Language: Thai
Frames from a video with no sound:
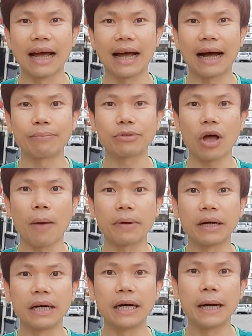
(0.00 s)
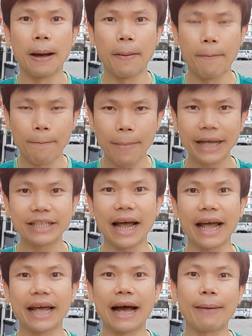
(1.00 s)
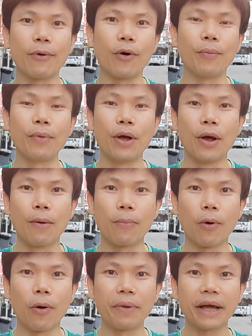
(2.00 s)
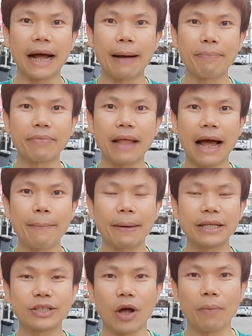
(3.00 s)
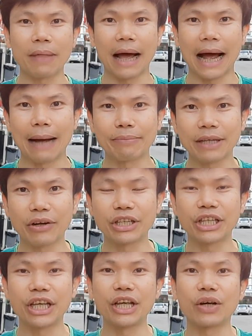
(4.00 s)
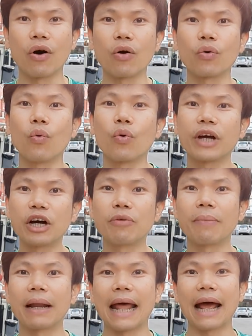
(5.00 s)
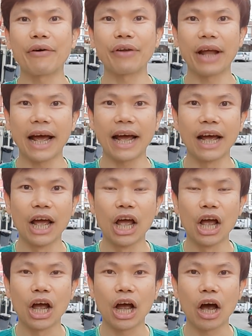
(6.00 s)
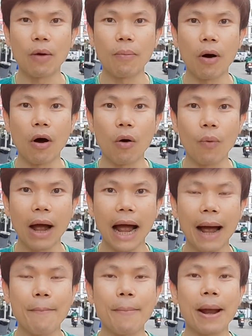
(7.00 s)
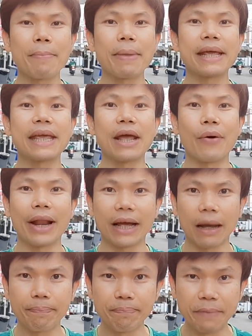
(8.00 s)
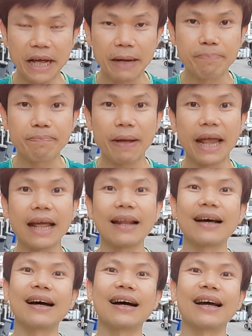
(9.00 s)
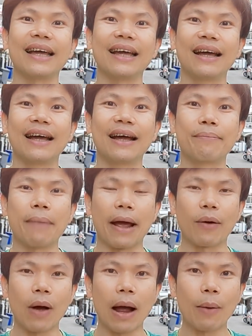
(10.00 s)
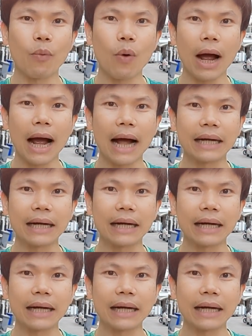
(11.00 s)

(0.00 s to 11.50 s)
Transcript: คำตอบคือไม่ใช่ครับผมผมนะครับได้ไปสอบถามเจ้าหน้าที่ของ กูเกิล มาแล้วนะเขาบอกว่ามันไม่เกี่ยวอะไรกับหนึ่งปีเลยหมายความว่า